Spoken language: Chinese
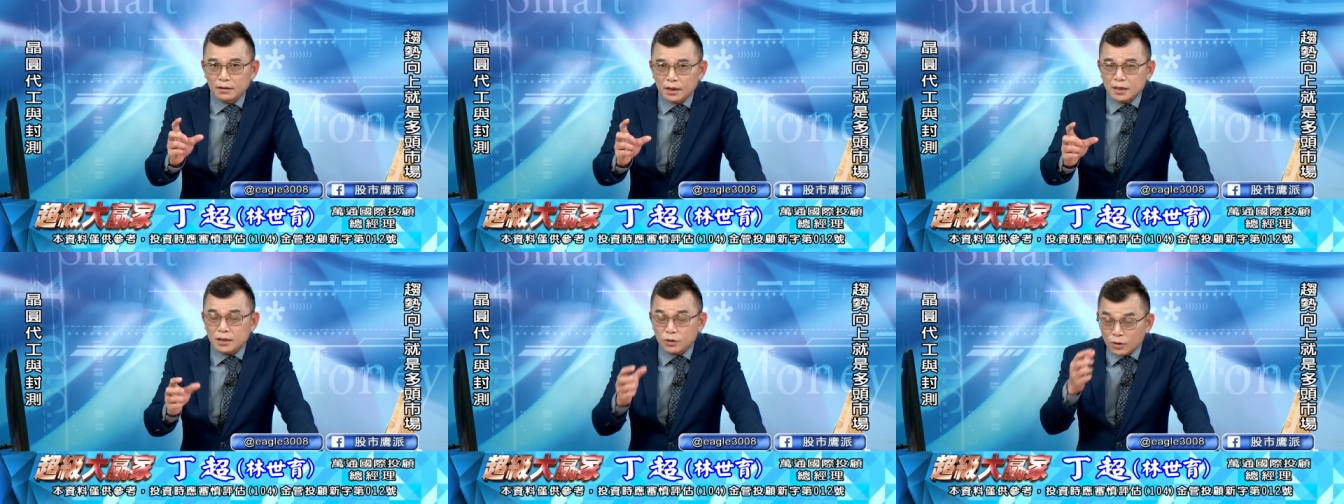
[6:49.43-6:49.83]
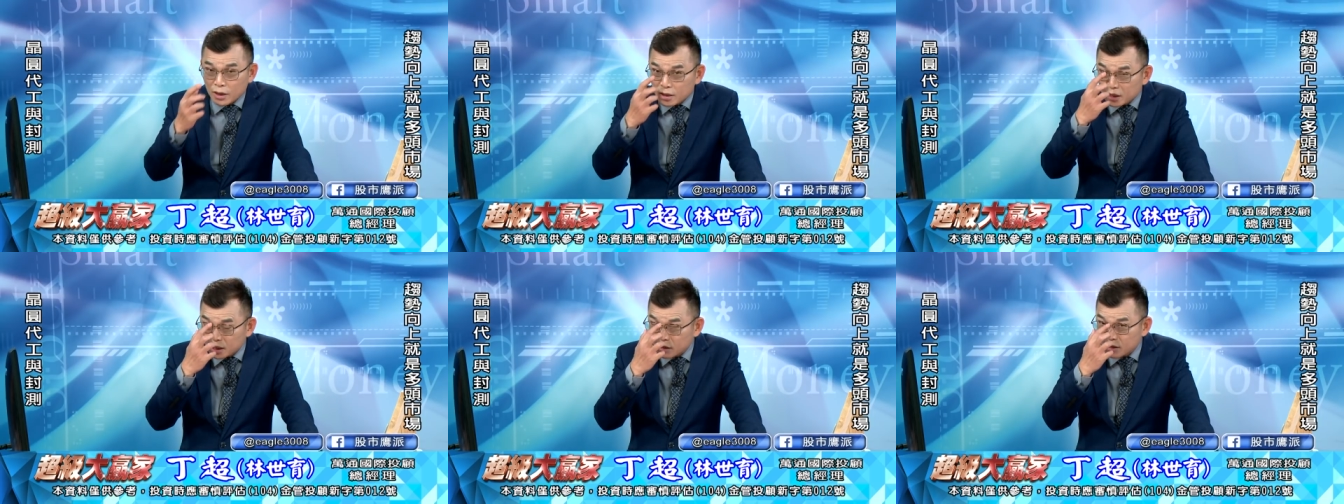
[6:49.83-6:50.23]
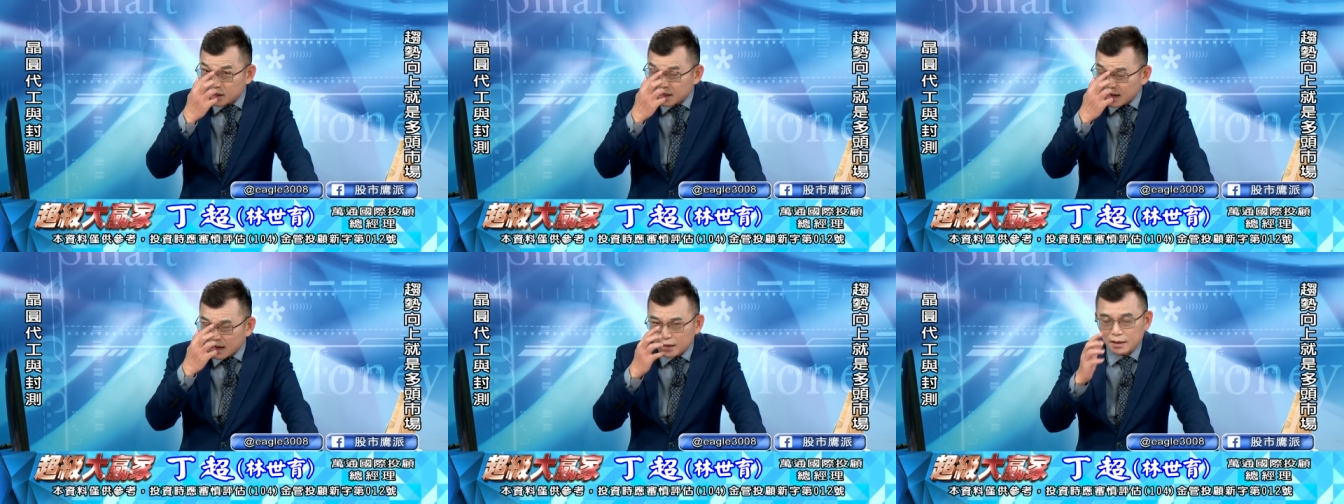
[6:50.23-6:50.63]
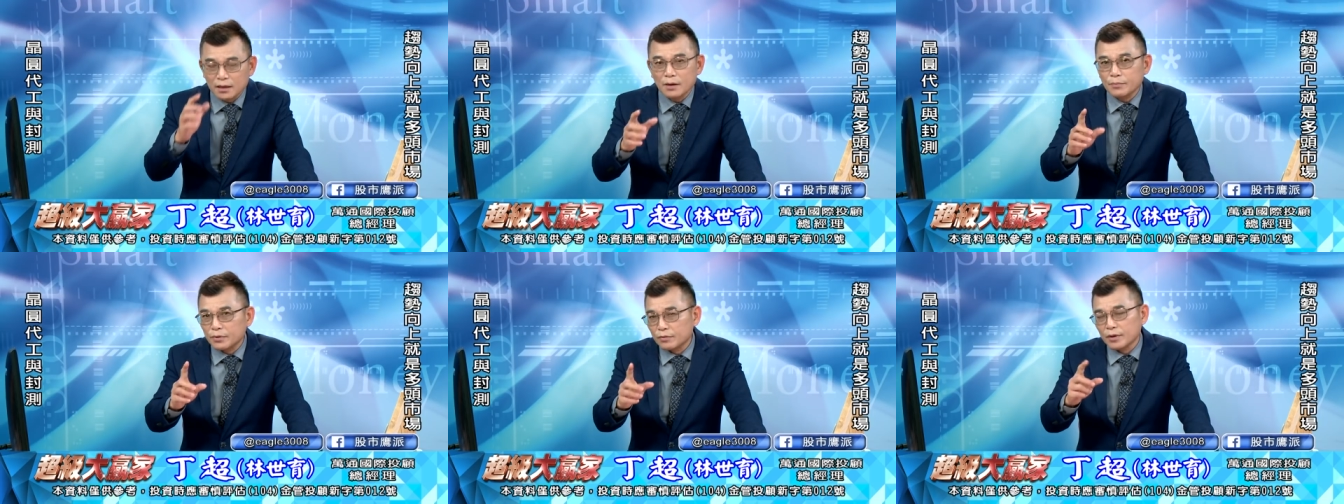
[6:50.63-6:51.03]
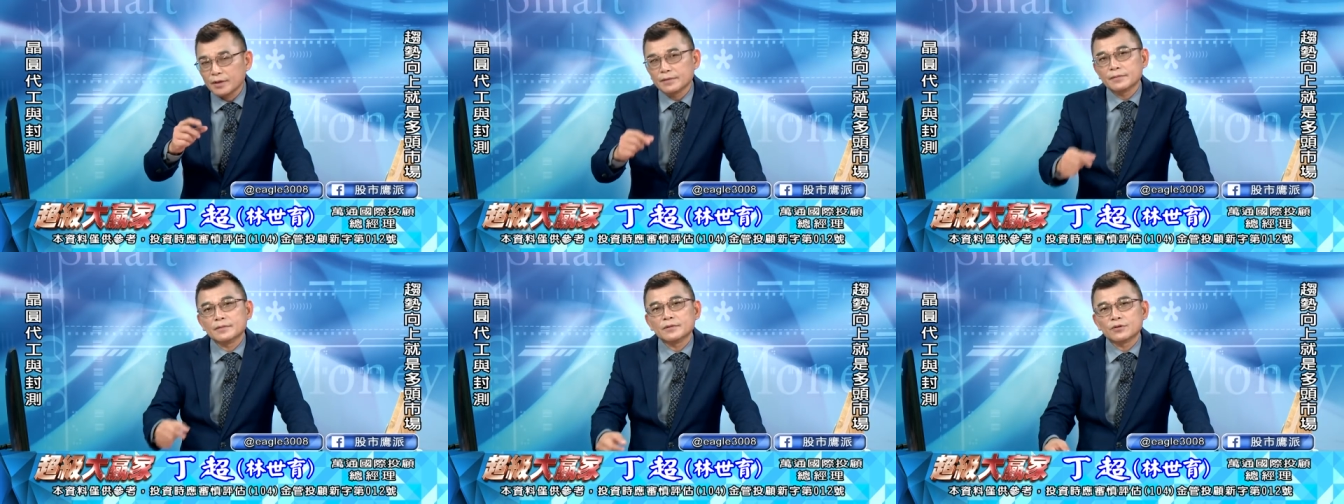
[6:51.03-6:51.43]
但是昨天却是大跌，那不对，
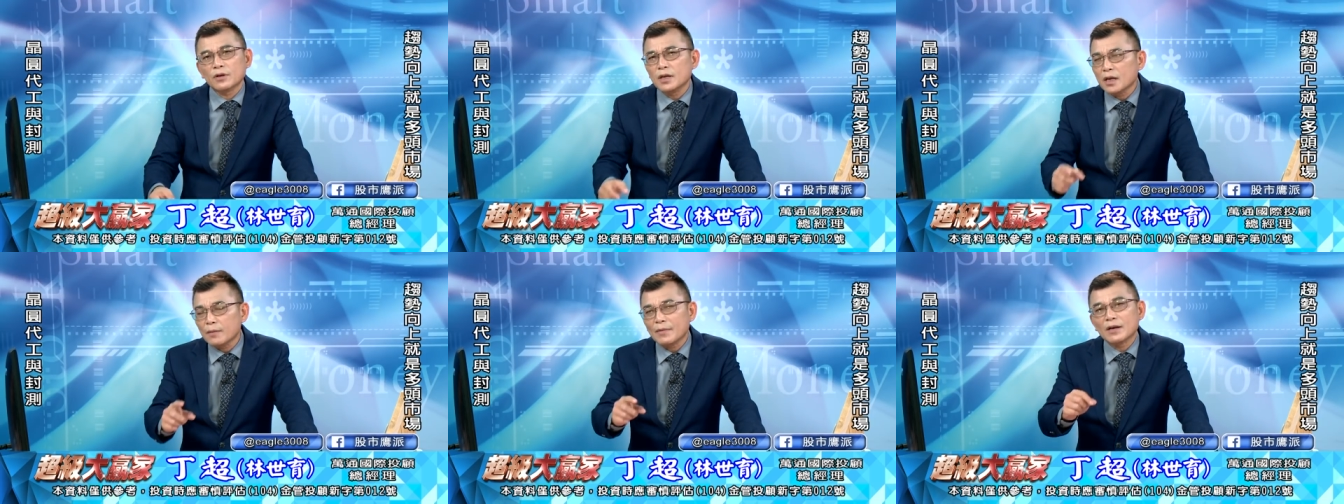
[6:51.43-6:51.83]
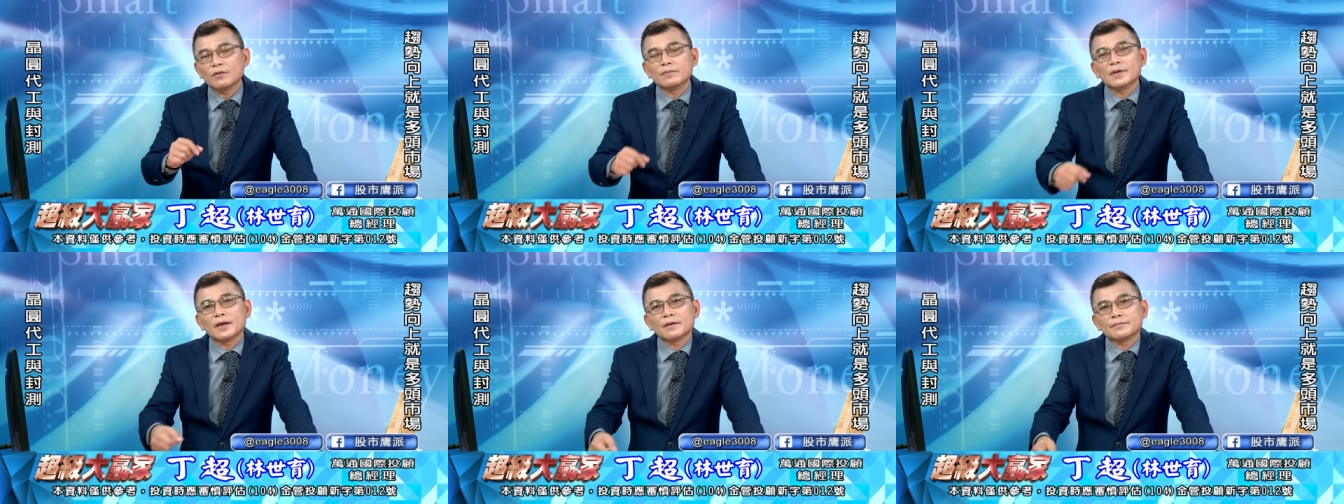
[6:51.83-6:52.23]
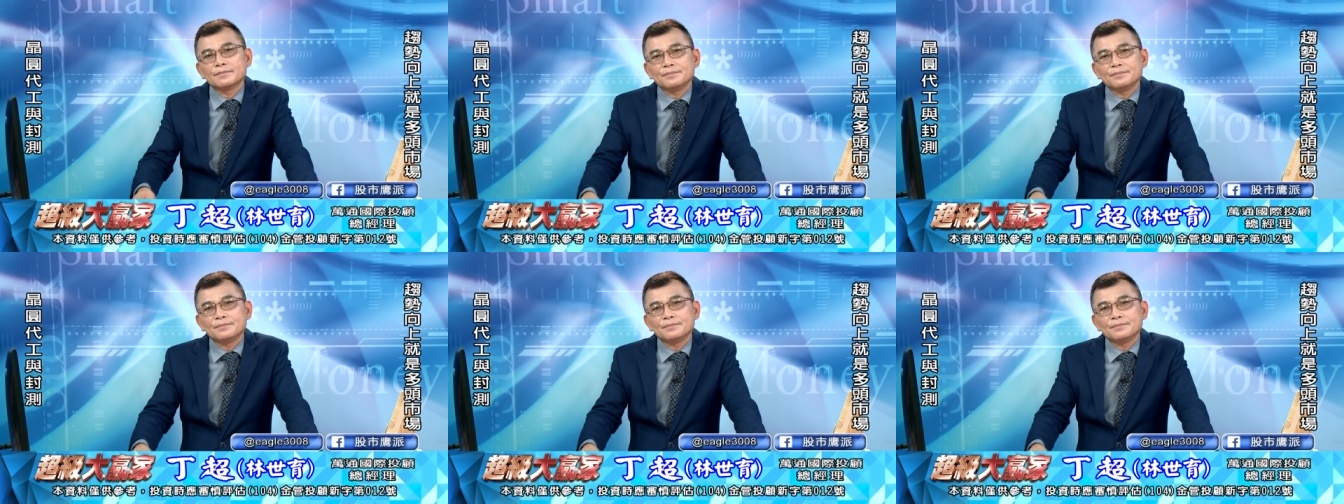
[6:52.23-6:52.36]
所以你要买股票。